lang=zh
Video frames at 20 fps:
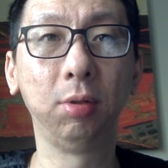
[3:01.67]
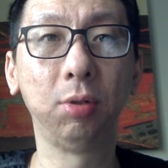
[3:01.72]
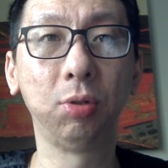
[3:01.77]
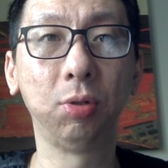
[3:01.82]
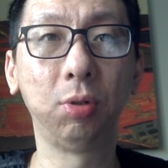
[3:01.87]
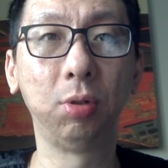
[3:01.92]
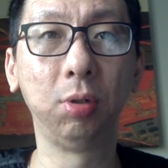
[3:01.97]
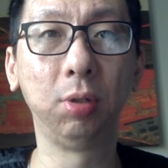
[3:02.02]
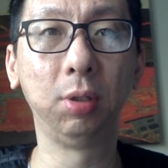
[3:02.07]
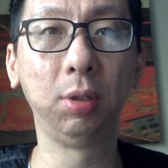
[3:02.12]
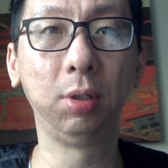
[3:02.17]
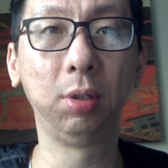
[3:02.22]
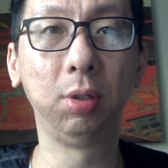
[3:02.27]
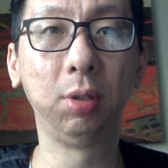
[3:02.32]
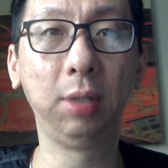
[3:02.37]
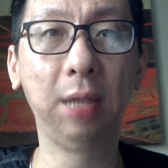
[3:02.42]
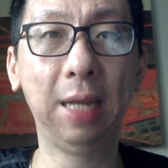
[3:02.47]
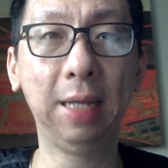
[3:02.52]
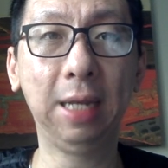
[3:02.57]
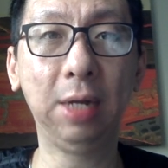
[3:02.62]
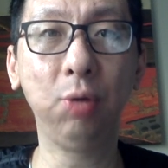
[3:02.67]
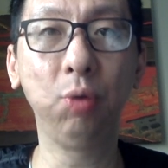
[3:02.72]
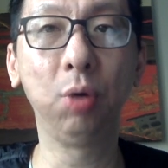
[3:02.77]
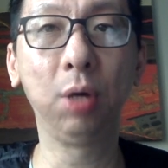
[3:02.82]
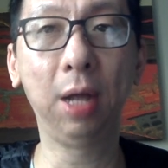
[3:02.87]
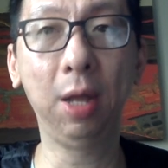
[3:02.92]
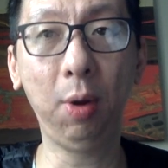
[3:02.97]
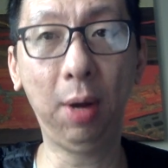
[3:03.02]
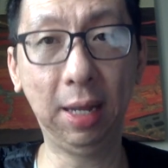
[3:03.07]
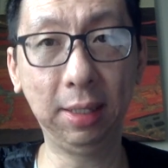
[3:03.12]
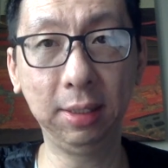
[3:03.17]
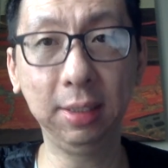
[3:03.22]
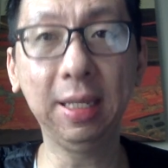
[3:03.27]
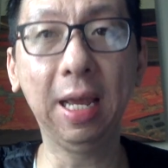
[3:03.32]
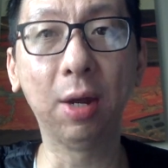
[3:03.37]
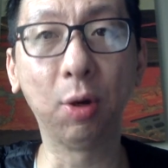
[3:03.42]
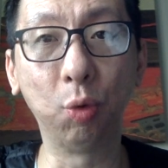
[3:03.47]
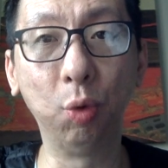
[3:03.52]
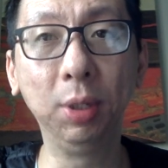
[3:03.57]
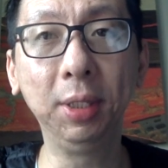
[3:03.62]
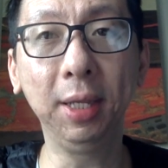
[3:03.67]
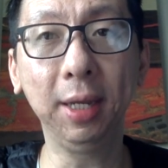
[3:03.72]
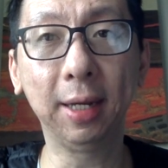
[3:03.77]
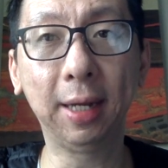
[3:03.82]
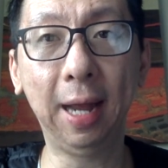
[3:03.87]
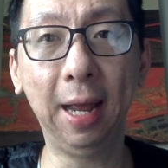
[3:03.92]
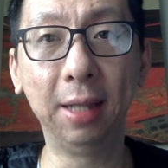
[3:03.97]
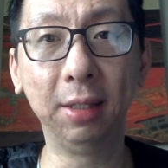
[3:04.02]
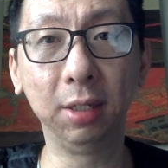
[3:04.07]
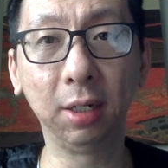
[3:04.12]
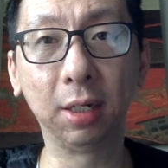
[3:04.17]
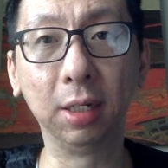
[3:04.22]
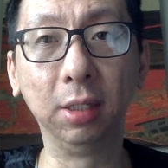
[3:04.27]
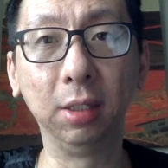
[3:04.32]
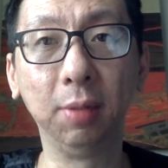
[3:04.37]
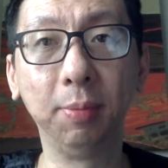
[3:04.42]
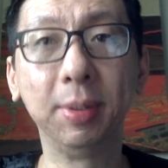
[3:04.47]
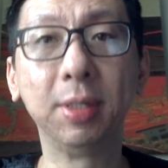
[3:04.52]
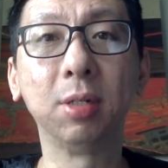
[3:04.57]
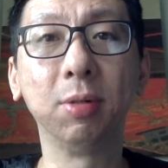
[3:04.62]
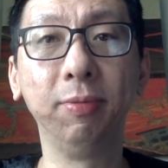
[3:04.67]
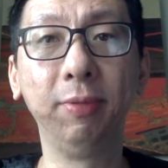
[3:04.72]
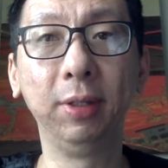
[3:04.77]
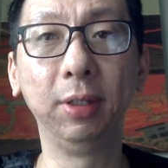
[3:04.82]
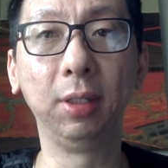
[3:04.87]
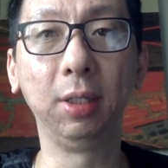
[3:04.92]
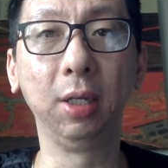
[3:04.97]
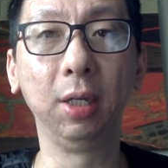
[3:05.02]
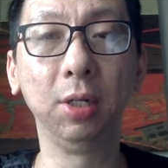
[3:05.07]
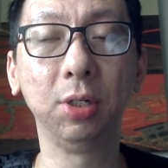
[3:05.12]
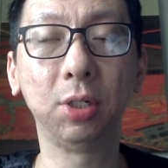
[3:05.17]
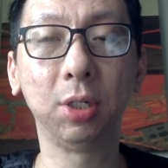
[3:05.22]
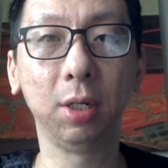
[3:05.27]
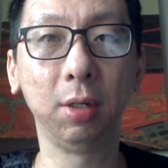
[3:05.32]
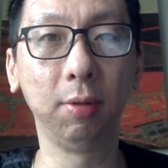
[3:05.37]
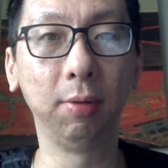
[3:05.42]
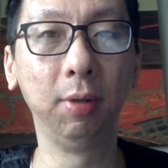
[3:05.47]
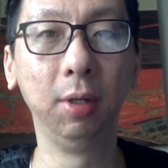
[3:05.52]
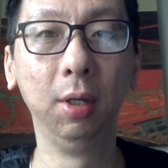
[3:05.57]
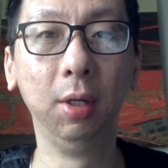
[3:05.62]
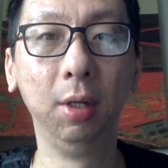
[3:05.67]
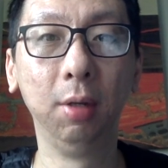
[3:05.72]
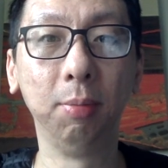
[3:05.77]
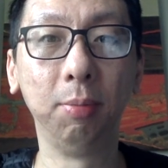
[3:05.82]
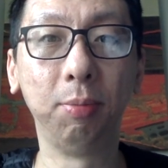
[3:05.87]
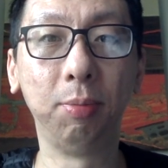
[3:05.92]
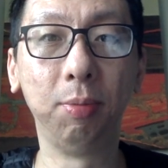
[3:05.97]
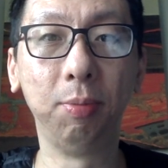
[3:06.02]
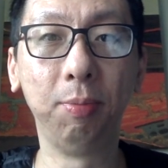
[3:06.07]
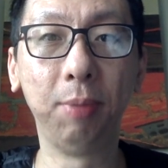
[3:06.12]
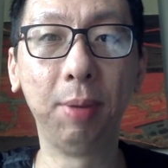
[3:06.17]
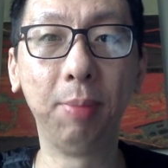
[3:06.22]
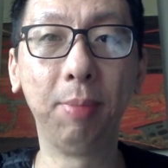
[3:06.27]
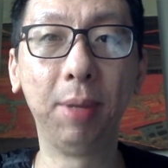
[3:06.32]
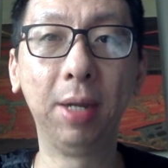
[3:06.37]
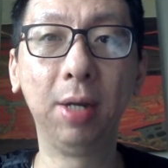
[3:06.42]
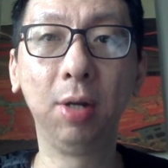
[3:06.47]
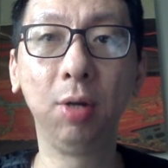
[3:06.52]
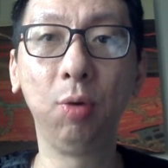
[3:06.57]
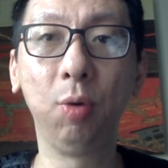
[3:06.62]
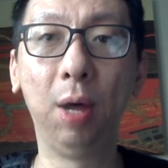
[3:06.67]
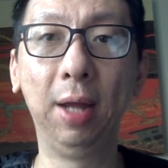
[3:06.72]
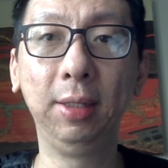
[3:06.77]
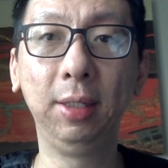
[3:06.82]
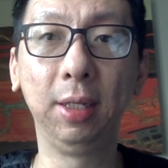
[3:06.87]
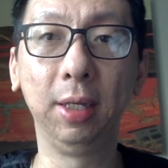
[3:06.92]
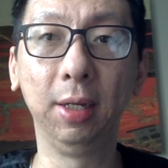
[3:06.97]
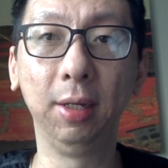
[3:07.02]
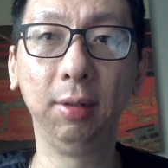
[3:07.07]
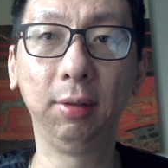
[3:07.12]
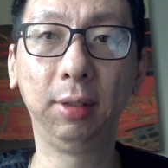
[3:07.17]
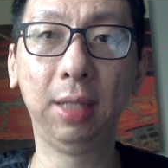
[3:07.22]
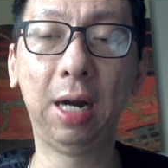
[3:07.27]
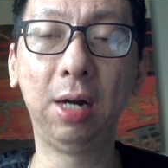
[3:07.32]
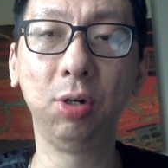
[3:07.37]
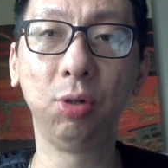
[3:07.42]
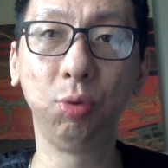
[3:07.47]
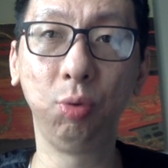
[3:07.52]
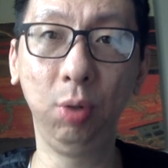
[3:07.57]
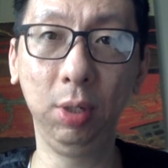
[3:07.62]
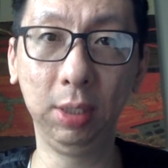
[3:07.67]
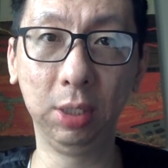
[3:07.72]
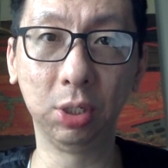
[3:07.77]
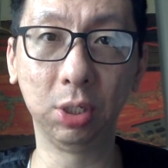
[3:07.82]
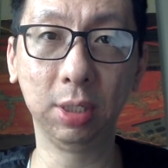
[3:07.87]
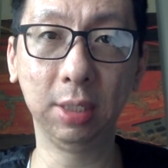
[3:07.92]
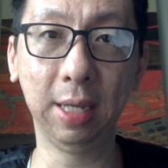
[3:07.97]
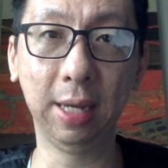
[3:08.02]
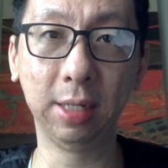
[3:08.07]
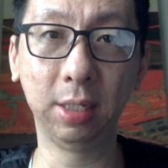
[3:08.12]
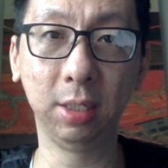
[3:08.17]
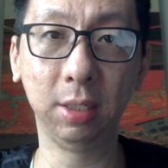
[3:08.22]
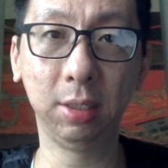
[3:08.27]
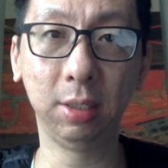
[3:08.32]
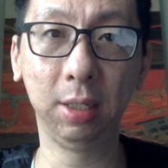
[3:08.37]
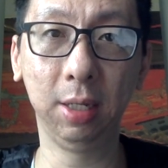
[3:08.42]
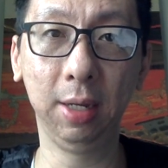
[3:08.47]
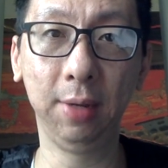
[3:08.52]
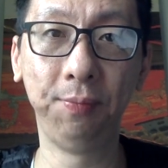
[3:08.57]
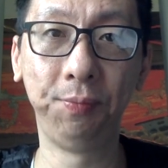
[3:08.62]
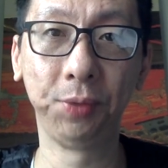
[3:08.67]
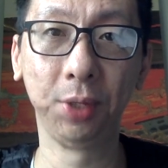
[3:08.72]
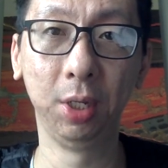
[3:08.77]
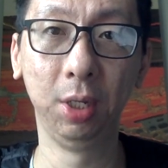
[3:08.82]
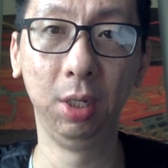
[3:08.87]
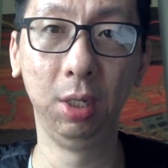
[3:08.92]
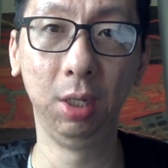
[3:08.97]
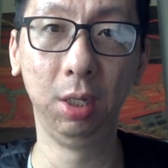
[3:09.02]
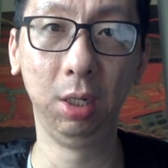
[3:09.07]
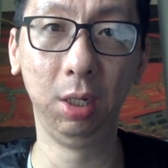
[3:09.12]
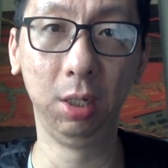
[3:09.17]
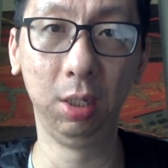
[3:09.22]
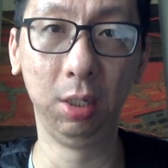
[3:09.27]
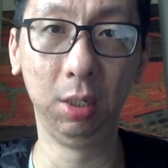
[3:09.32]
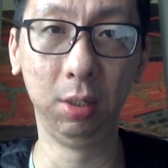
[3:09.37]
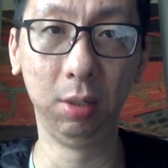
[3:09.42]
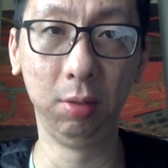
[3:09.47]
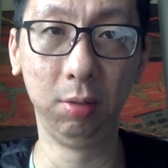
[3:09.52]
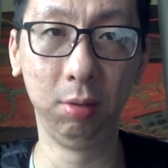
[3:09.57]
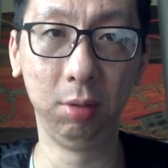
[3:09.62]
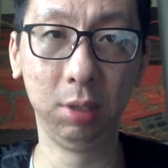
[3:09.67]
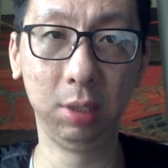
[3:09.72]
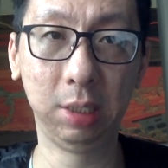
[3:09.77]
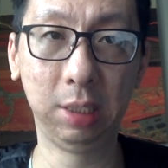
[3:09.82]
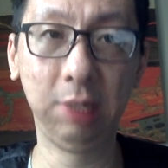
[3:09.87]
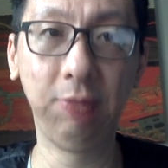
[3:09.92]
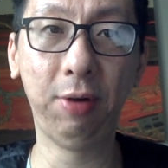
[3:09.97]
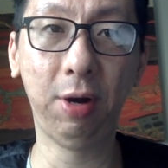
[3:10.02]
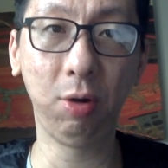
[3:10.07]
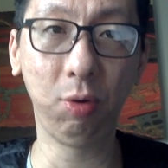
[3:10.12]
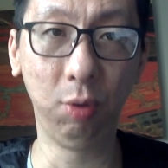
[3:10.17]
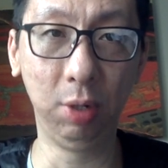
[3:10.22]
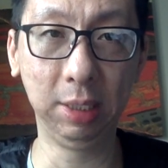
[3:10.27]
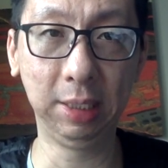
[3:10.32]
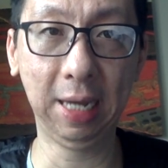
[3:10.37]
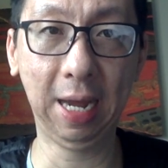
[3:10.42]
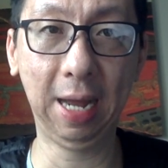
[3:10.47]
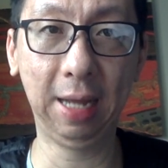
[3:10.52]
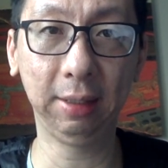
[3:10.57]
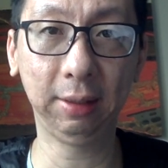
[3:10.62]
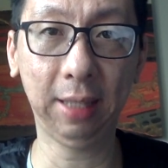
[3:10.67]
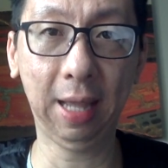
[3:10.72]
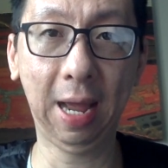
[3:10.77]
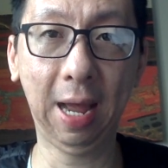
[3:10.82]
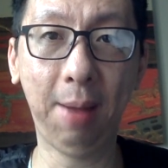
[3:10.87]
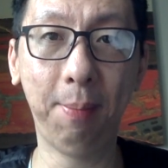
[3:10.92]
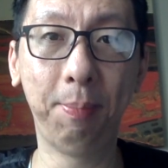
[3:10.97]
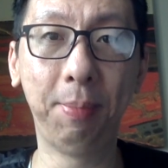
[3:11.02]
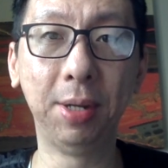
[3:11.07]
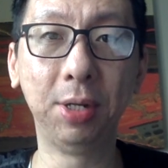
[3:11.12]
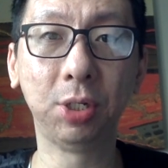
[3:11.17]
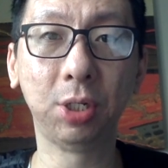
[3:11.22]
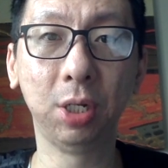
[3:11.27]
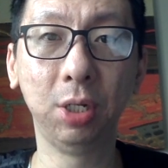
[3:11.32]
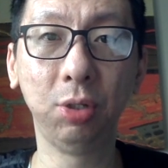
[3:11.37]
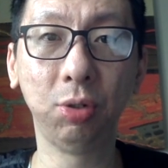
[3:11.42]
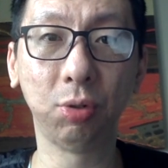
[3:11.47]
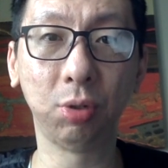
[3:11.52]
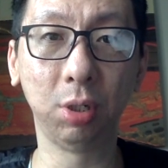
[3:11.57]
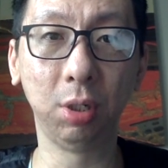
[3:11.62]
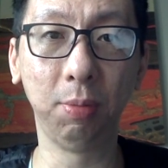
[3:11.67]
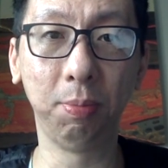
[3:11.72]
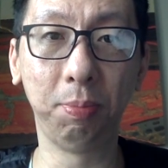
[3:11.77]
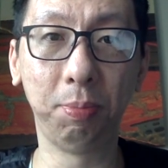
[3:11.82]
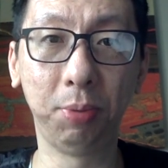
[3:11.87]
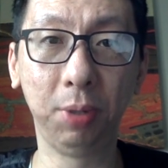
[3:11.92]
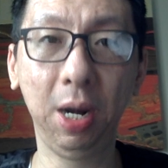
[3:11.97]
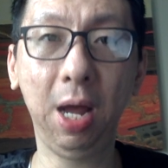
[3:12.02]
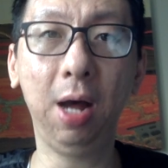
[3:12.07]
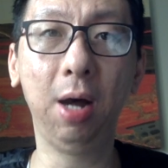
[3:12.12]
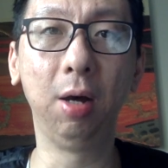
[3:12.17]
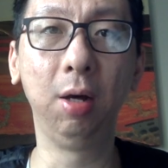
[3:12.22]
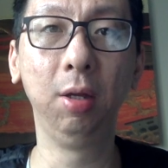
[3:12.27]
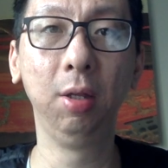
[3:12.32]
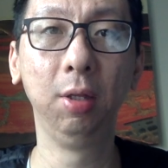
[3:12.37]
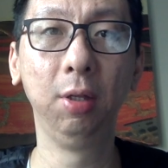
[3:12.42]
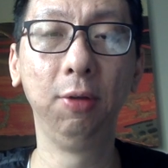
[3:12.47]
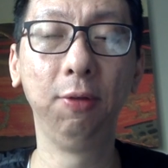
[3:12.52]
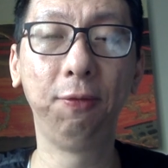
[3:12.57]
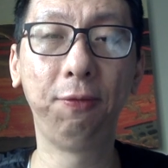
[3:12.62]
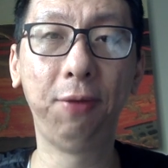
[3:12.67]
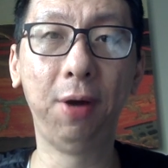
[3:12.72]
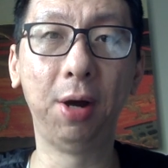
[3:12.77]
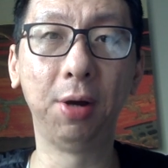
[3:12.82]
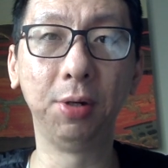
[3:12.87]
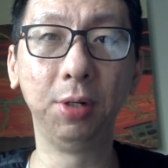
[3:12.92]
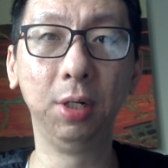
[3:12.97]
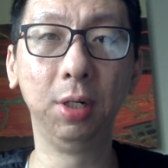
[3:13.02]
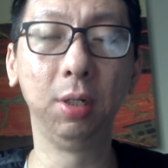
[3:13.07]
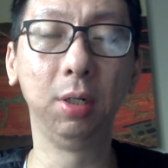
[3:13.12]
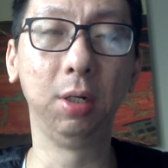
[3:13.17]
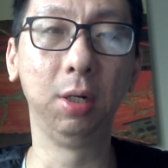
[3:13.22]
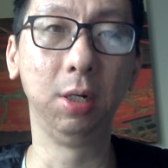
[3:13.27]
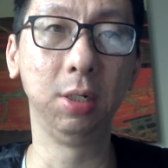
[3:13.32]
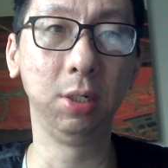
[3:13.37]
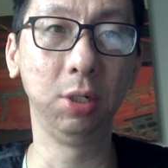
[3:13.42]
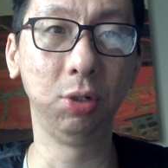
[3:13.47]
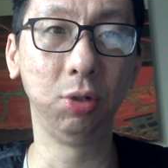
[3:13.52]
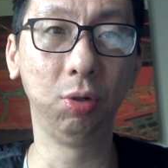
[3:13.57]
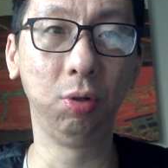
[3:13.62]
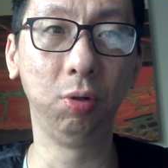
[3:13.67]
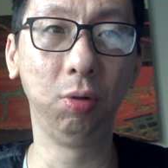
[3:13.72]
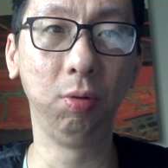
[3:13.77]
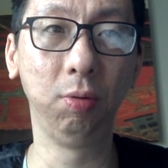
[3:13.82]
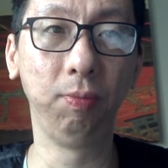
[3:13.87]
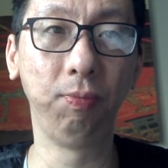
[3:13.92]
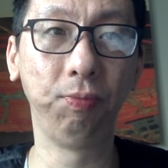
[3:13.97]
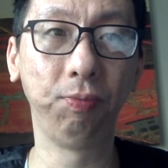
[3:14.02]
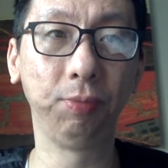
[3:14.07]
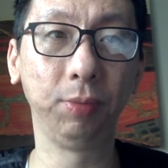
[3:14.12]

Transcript: 就是大家如果看的话，你在国内看，那肯定没什么问题，这没没人管你。但是如果你是在这些，呃，西方国家，它本身就是不让放任何这种。